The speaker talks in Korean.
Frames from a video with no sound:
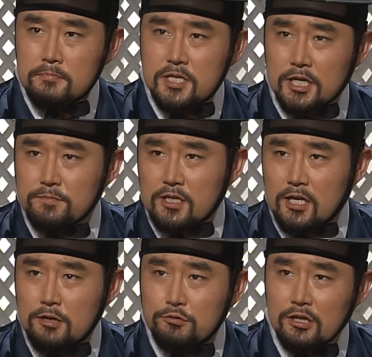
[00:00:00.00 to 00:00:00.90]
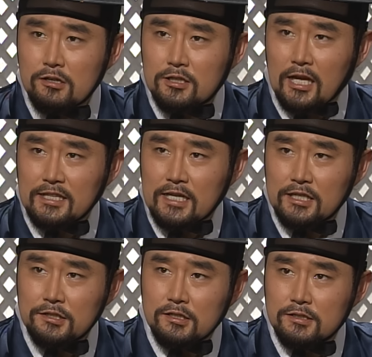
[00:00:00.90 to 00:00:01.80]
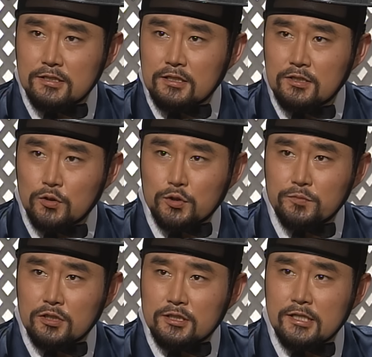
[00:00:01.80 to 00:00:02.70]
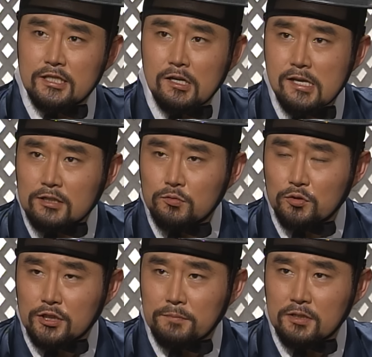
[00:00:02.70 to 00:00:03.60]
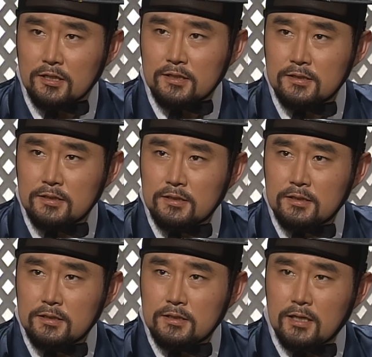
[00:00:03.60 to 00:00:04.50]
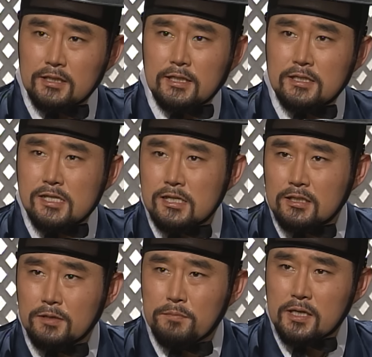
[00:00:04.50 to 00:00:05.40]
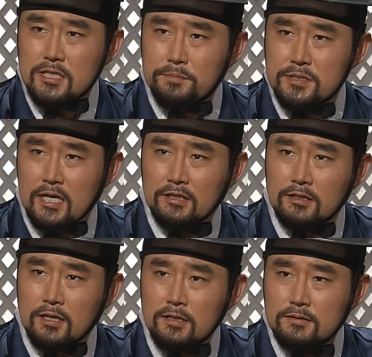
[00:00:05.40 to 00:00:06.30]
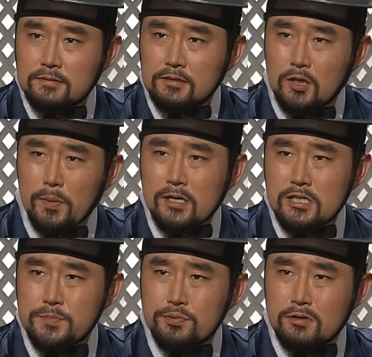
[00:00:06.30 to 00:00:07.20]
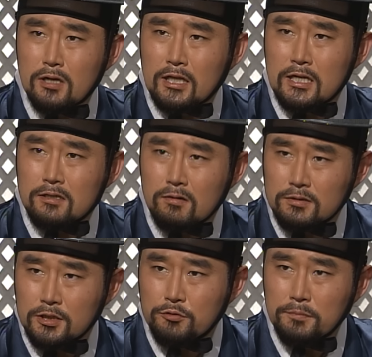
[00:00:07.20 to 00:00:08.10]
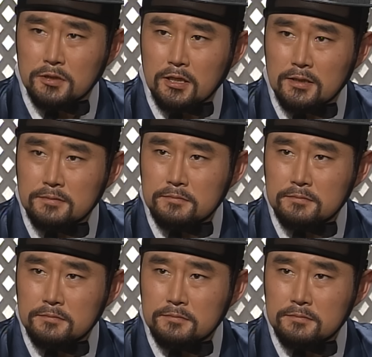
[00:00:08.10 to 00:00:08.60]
체금량이 하루 열 단량이던 것이 요즘 들어 제 열량도 못 됩니다. 아직까지 큰 금맥이 잡히지 않는 게 허방을 짚은 건아니까 걱정이 됩니다.